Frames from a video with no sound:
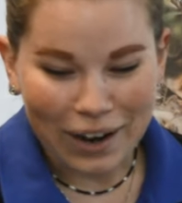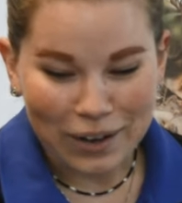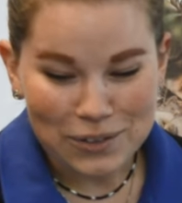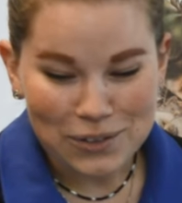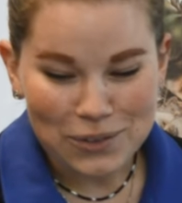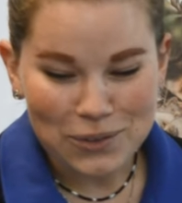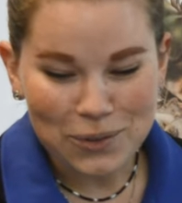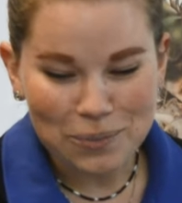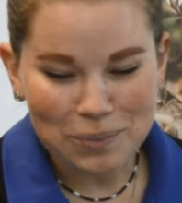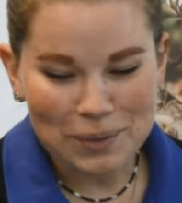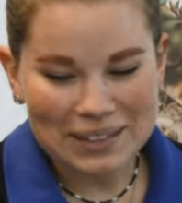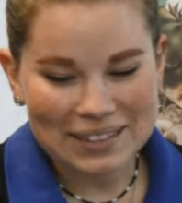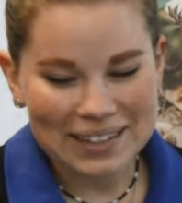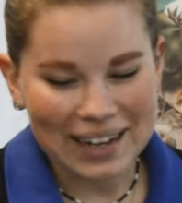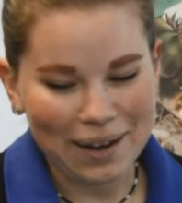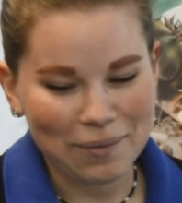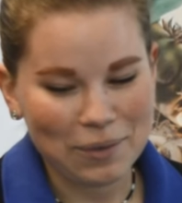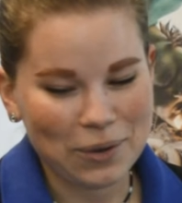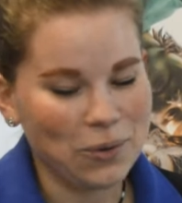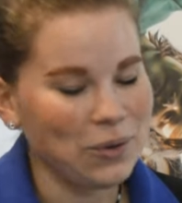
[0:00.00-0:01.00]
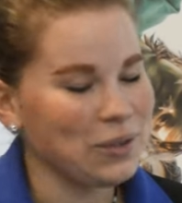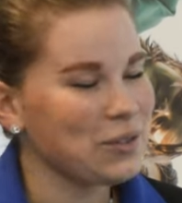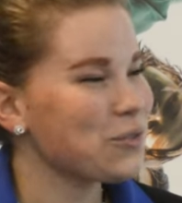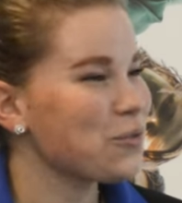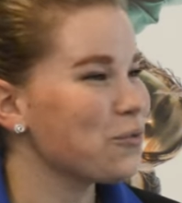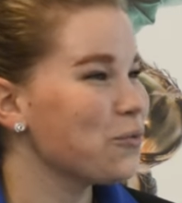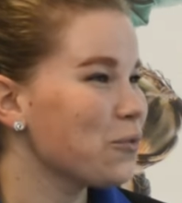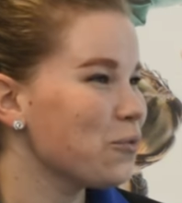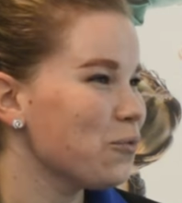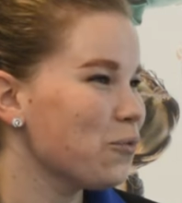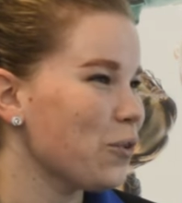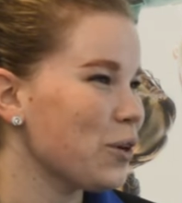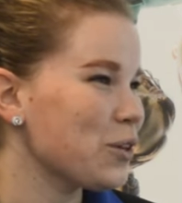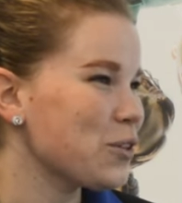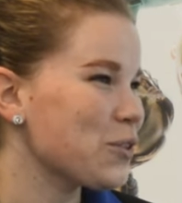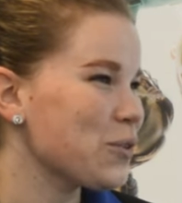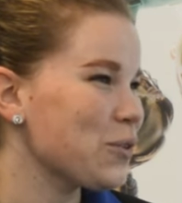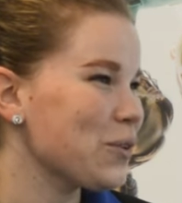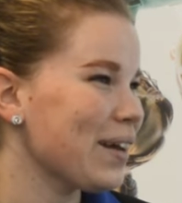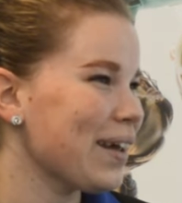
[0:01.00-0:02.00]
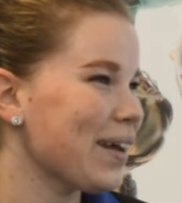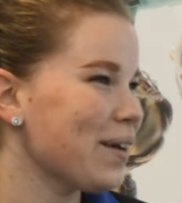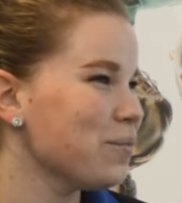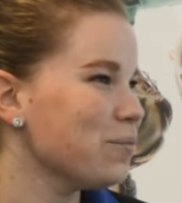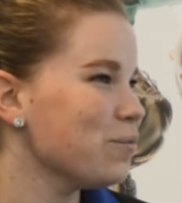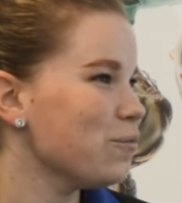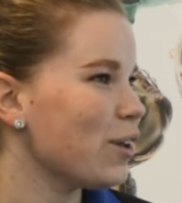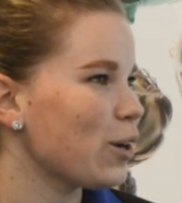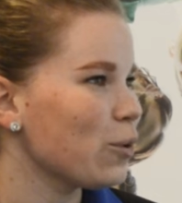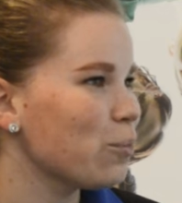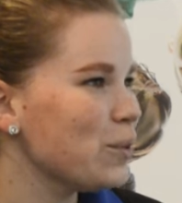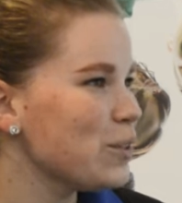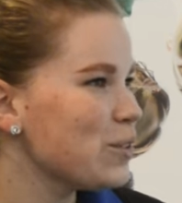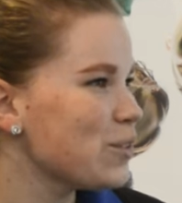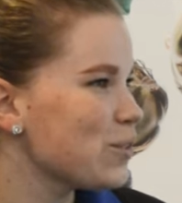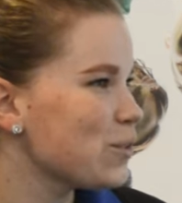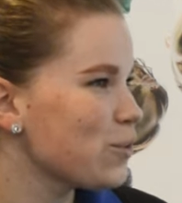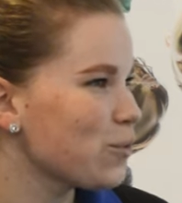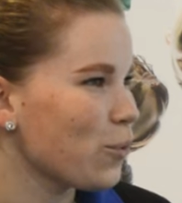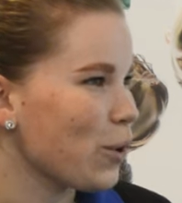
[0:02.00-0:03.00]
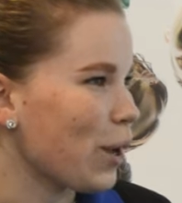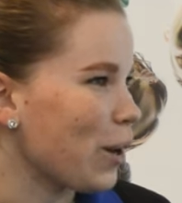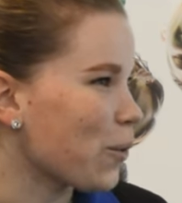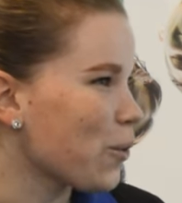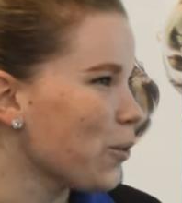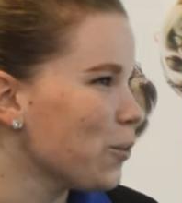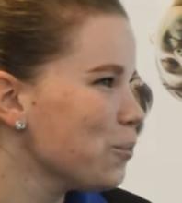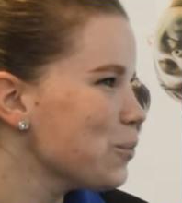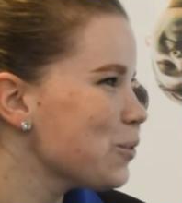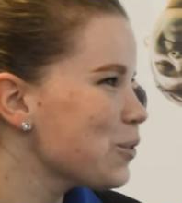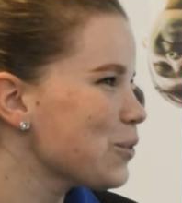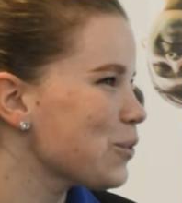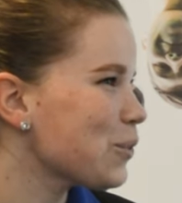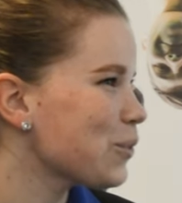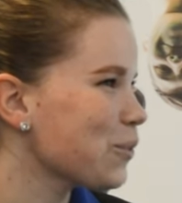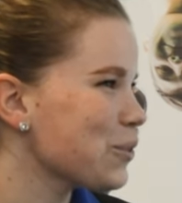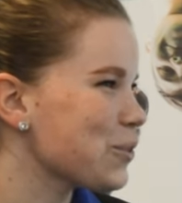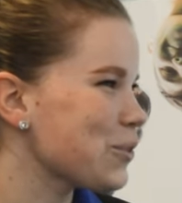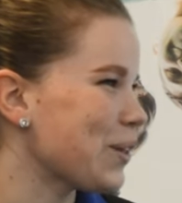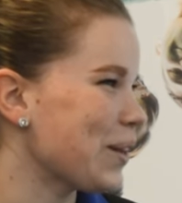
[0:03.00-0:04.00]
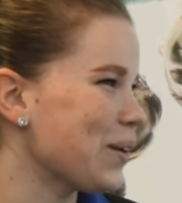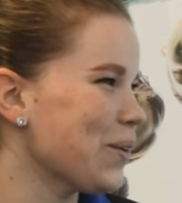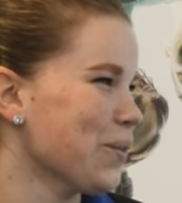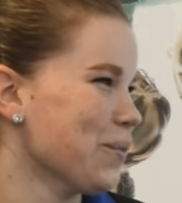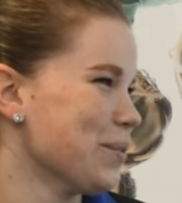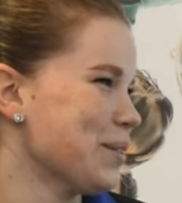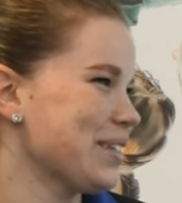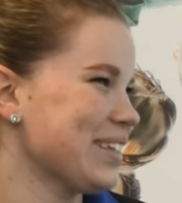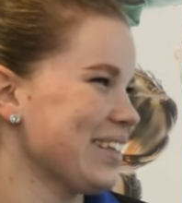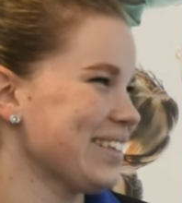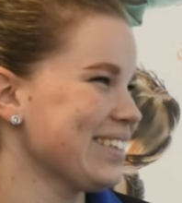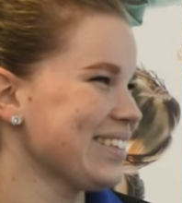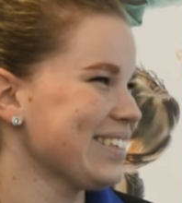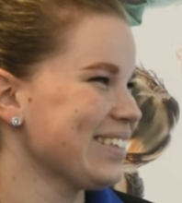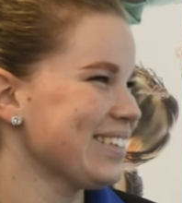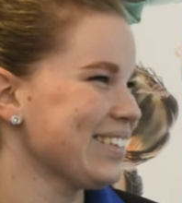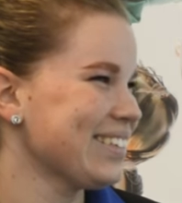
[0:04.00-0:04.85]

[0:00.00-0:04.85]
Kannst du dir bitte einmal kurz vorstellen, ähm, wer du bist, woher du kommst und was deine Hobbys sind?